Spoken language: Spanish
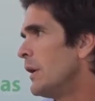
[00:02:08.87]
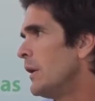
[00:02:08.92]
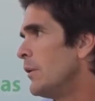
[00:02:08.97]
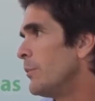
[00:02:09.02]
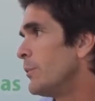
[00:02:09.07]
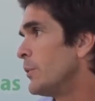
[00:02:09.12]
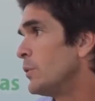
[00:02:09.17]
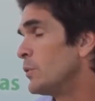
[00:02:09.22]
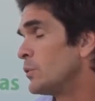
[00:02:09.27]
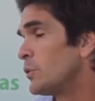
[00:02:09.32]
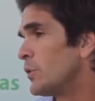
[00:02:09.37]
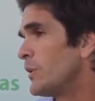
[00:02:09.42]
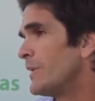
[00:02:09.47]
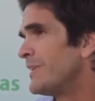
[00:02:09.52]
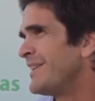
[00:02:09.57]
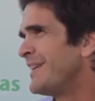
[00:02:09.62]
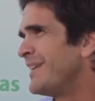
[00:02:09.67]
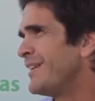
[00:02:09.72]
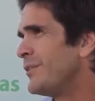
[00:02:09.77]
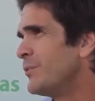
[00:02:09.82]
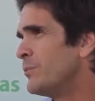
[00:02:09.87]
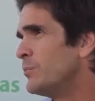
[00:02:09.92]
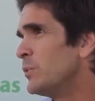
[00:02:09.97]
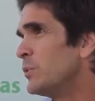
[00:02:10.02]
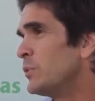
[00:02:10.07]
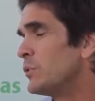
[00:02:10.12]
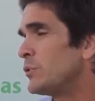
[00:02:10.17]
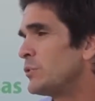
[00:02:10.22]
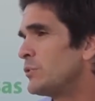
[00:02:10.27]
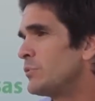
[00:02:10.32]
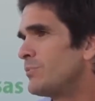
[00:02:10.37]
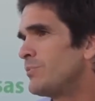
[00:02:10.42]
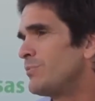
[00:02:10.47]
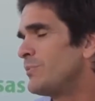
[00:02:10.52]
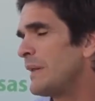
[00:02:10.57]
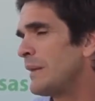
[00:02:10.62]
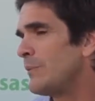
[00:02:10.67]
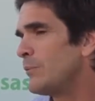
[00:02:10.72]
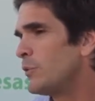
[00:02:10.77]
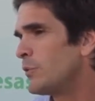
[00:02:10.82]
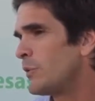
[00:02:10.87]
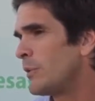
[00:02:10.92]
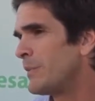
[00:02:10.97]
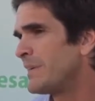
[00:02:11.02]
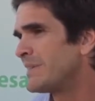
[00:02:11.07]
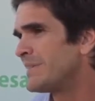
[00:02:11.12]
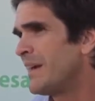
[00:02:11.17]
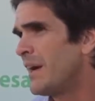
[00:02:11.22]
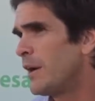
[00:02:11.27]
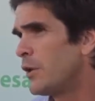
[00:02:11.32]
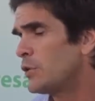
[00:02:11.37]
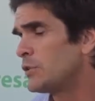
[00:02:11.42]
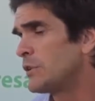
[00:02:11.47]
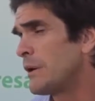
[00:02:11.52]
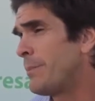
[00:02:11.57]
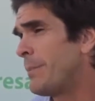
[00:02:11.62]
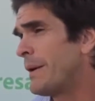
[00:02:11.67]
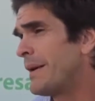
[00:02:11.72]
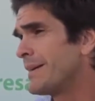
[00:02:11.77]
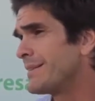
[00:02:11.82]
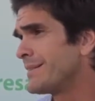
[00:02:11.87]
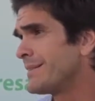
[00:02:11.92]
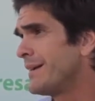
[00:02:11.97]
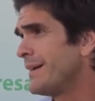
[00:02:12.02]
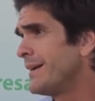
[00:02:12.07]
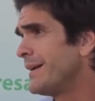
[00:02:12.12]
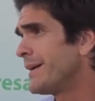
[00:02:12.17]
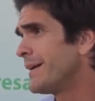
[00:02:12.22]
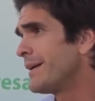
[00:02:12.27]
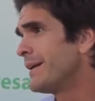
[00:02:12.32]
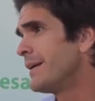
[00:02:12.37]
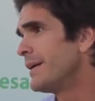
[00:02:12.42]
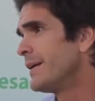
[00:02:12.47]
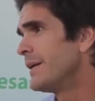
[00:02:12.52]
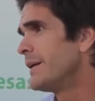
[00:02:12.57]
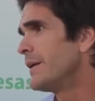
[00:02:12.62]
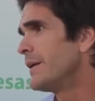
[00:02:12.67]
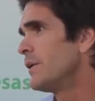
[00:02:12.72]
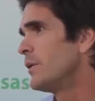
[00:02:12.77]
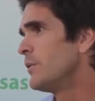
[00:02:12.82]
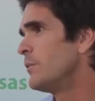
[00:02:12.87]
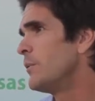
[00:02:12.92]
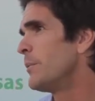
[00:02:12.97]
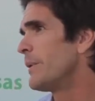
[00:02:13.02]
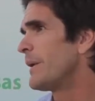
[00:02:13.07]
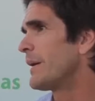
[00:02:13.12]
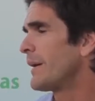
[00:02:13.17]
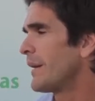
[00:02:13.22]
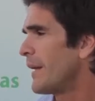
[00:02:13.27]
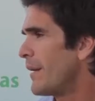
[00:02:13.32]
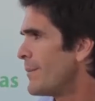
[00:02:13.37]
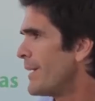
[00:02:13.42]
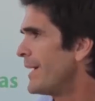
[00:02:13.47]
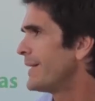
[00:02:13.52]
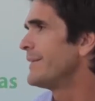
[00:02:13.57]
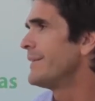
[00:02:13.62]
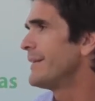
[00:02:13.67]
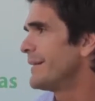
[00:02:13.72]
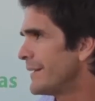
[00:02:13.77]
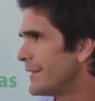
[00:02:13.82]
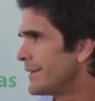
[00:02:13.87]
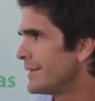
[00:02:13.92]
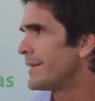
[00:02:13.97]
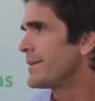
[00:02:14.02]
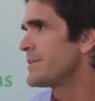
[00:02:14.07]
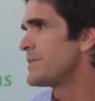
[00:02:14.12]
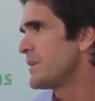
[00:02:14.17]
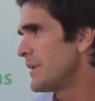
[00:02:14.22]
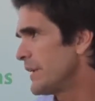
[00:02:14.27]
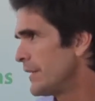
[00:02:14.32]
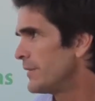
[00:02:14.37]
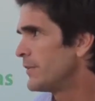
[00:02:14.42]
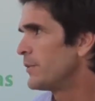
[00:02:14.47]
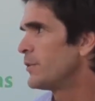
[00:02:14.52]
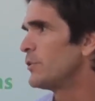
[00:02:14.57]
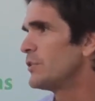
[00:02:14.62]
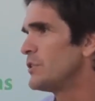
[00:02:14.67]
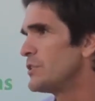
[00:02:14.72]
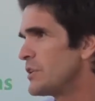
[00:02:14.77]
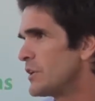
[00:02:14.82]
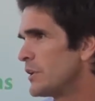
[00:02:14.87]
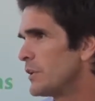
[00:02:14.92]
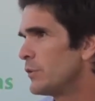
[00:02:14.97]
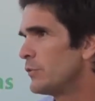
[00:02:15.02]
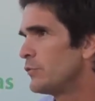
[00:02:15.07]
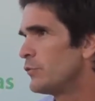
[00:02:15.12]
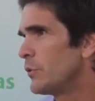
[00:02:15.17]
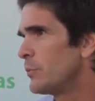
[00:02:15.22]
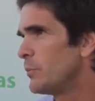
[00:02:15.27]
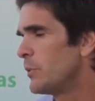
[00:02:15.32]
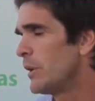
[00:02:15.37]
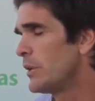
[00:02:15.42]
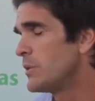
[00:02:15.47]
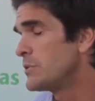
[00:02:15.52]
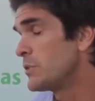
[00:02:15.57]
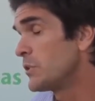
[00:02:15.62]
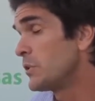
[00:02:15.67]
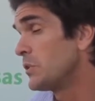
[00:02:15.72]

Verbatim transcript: los productores tienen un digamos, demasiadas cosas para hacer, como para además tener que estar llenando y llenando formularios.